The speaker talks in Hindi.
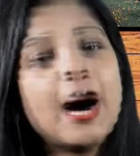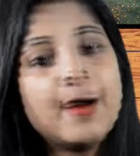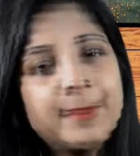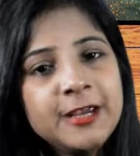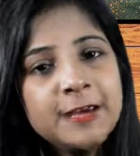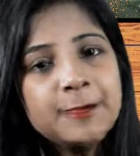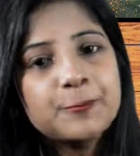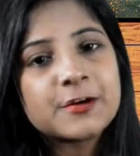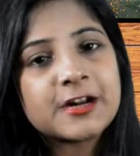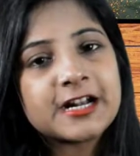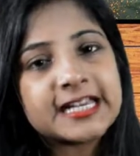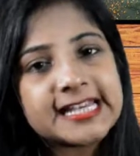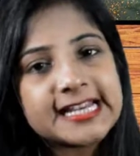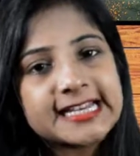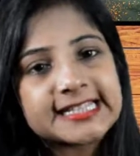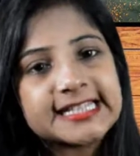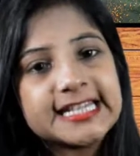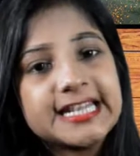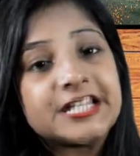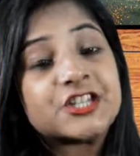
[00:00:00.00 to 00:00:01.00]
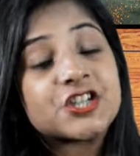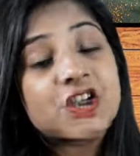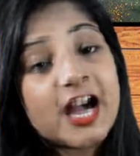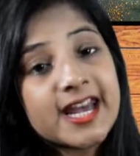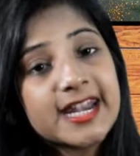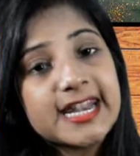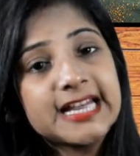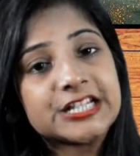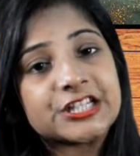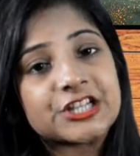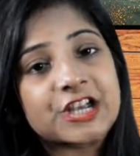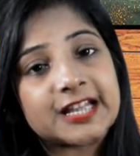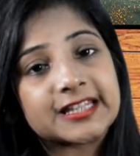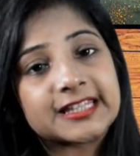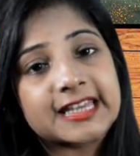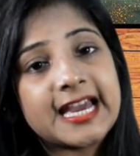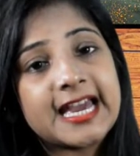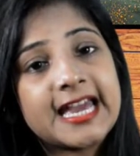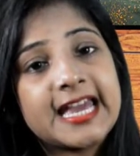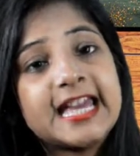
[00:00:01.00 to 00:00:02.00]
अभी प्रज्ञा से जानना
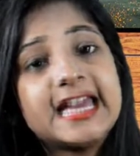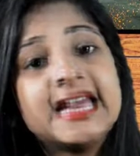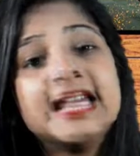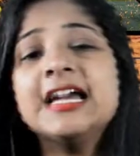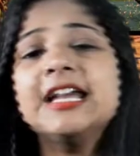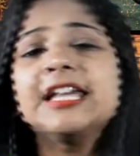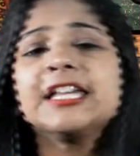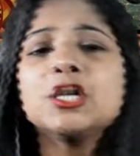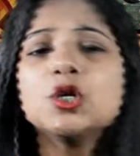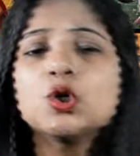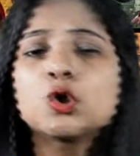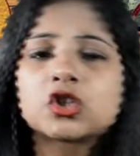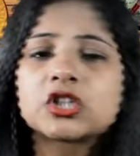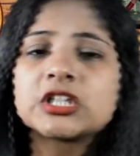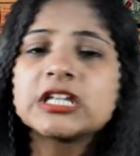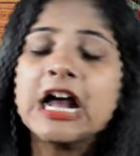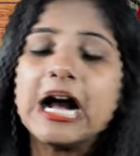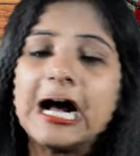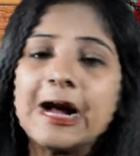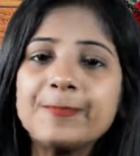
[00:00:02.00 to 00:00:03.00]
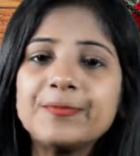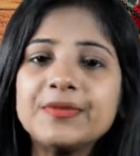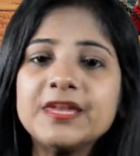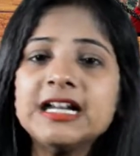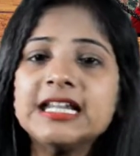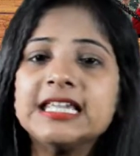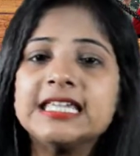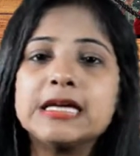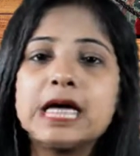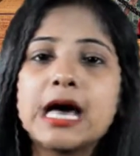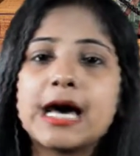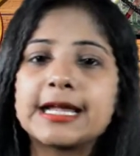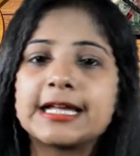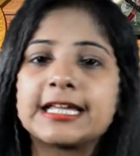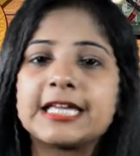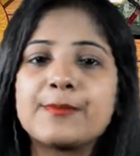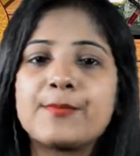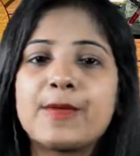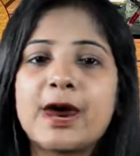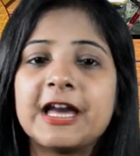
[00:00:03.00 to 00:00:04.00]
चाहता है कि उसने अब तक कियारा
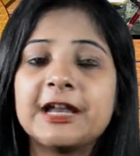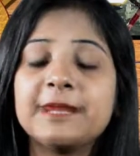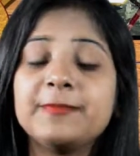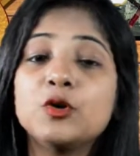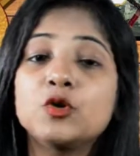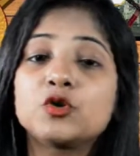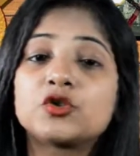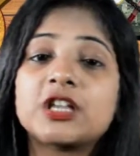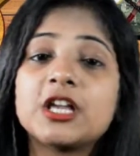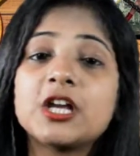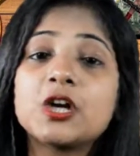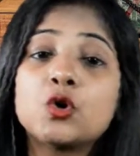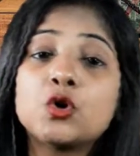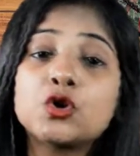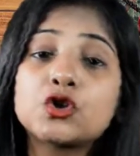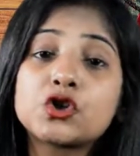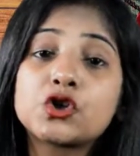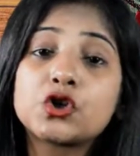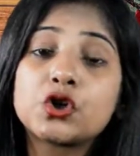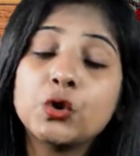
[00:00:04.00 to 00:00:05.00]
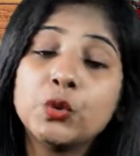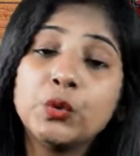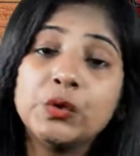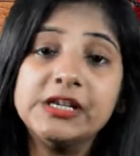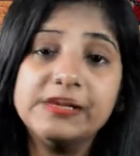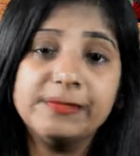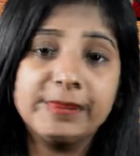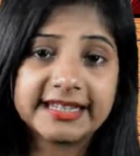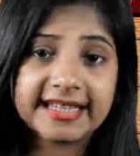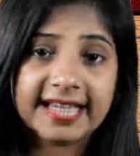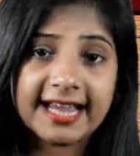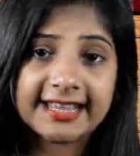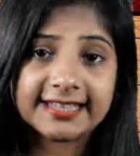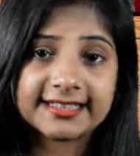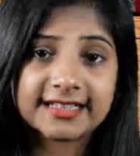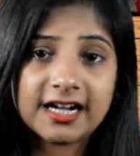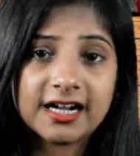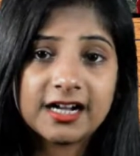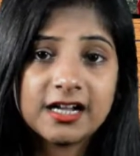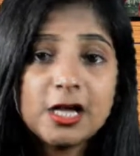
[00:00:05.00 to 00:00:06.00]
के बारे में उसे कुछ क्यों नहीं बताया
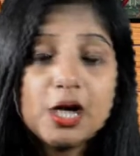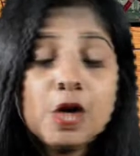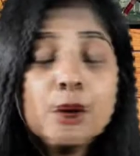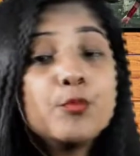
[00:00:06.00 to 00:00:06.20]
था